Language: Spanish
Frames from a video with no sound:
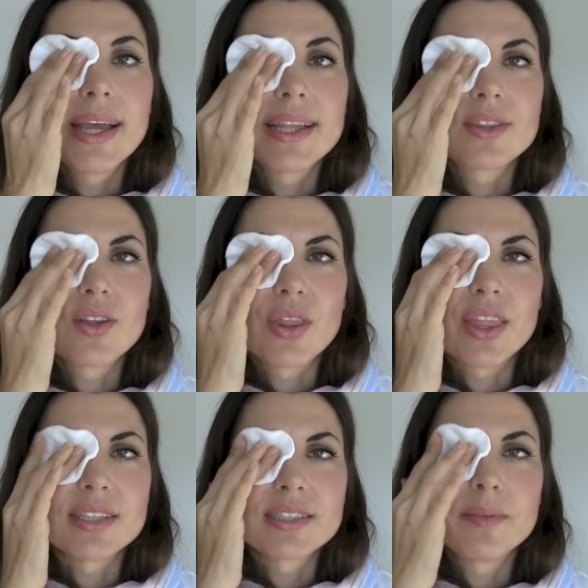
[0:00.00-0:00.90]

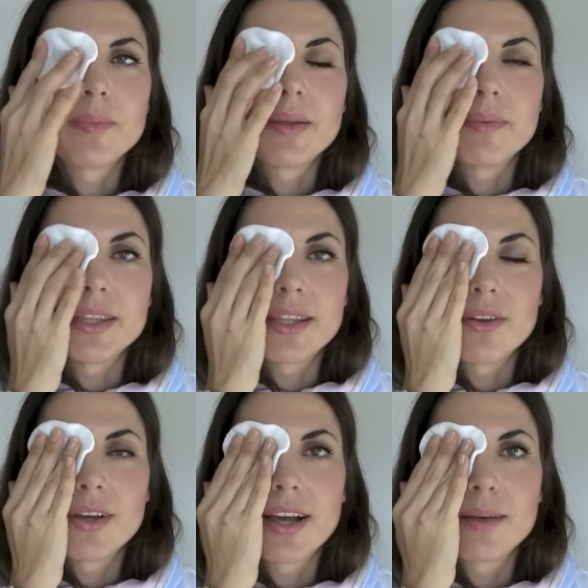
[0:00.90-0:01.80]
Entonces, simplemente
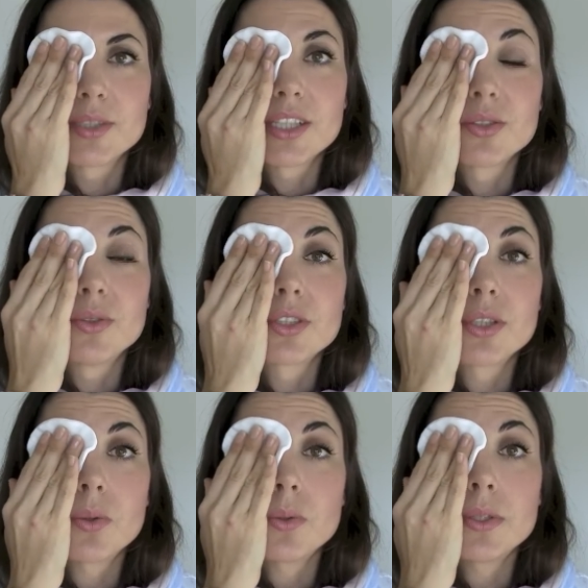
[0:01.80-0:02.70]
lo dejamos así unos
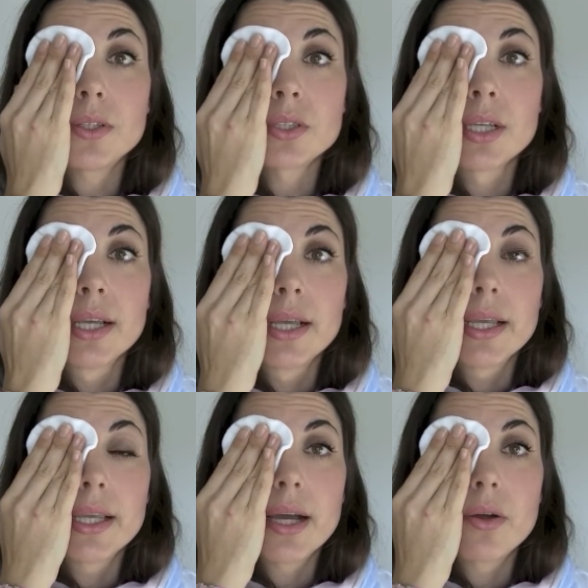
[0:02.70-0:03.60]
segundos
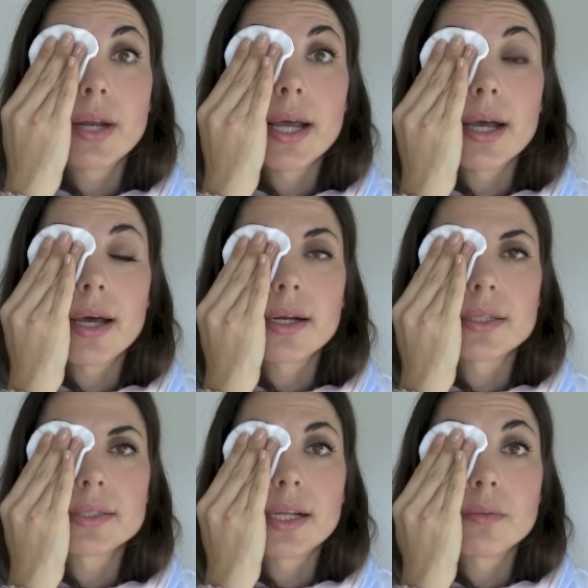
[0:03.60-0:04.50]
y ahora
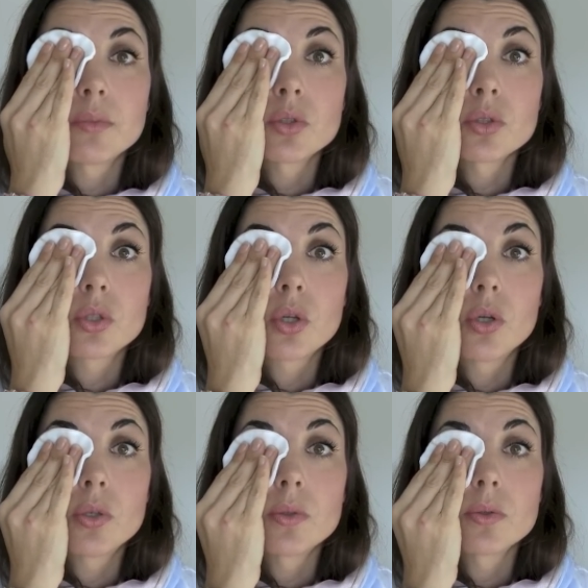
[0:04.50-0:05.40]
arrastramos
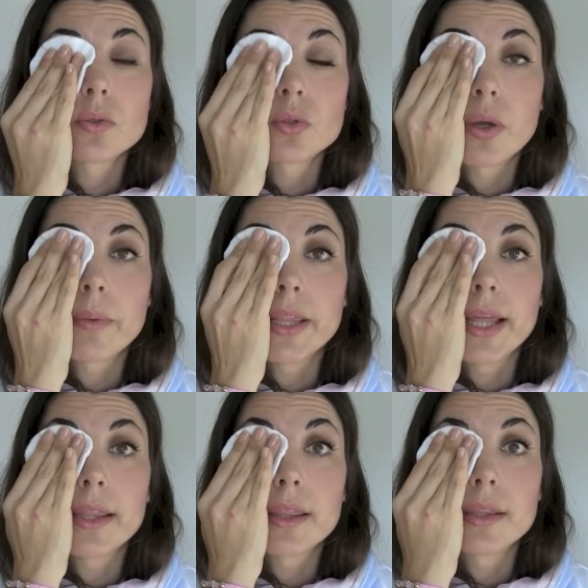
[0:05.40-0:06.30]
con
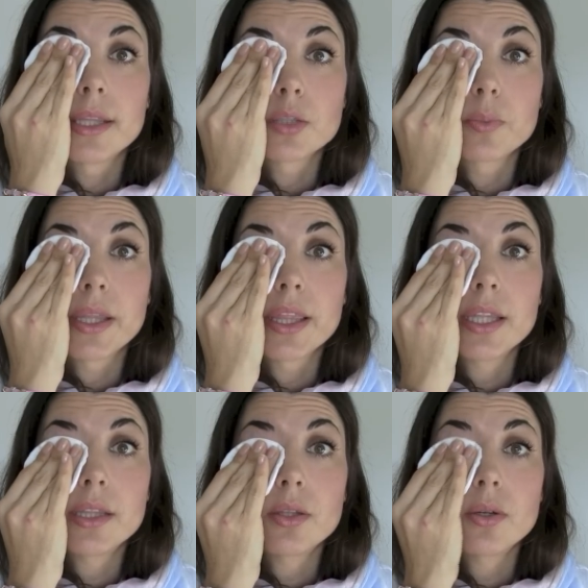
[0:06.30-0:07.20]
suavidad.
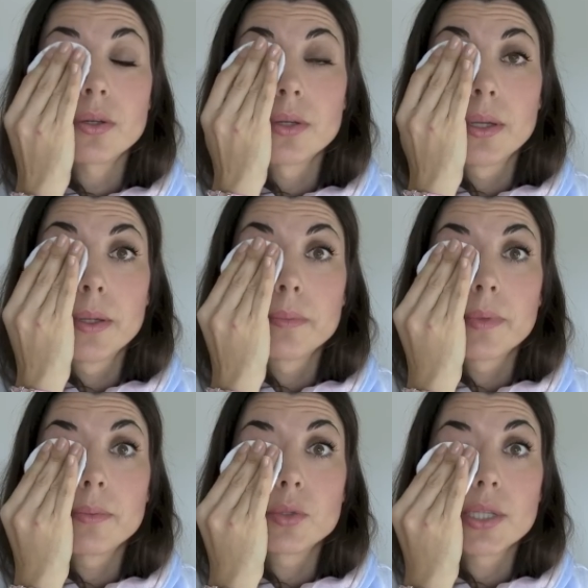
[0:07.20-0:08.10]
Despacito,
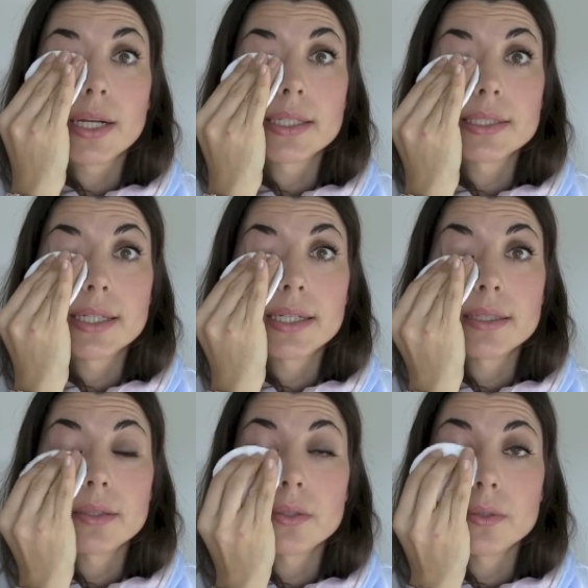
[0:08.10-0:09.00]
vamos
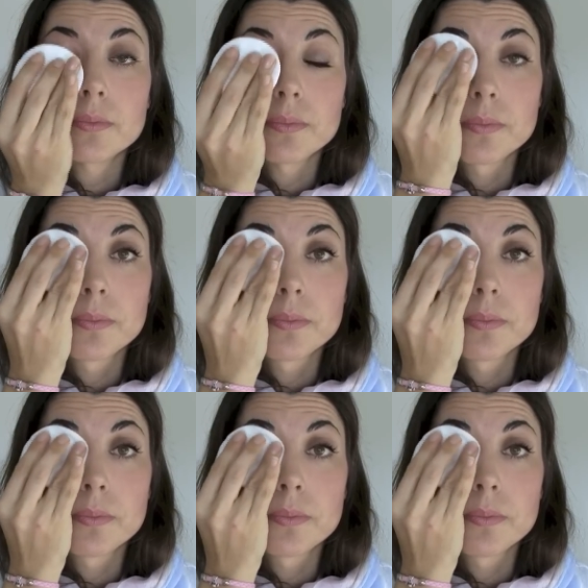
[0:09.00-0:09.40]
arrastrando.